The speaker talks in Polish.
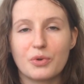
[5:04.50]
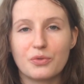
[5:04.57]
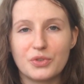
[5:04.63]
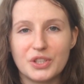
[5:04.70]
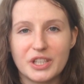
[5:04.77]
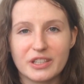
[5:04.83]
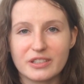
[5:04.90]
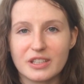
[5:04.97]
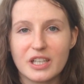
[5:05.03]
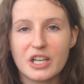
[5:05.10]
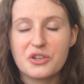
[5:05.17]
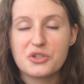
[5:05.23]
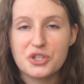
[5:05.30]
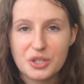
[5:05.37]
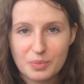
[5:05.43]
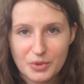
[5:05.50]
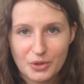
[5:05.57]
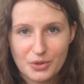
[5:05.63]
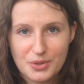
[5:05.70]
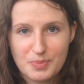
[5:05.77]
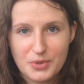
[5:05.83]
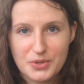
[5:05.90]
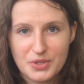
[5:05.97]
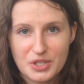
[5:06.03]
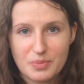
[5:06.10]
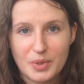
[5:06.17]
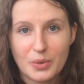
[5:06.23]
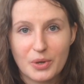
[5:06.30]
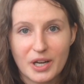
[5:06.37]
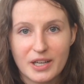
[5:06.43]
powinien szybko rozpoznać
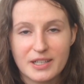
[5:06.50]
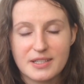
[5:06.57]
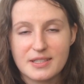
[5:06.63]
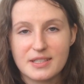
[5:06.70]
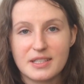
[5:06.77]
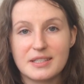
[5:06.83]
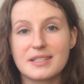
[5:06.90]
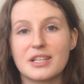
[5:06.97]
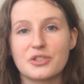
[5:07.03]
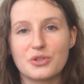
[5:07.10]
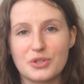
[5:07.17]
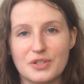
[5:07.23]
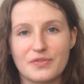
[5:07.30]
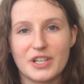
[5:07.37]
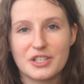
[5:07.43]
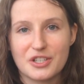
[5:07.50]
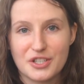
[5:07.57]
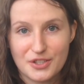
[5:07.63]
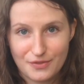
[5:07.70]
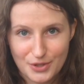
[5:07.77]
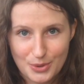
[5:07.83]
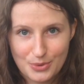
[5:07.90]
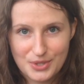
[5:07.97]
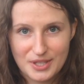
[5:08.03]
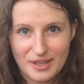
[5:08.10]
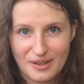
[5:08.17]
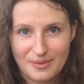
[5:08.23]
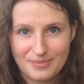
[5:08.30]
białka S i zacząć zwalczać wirusa.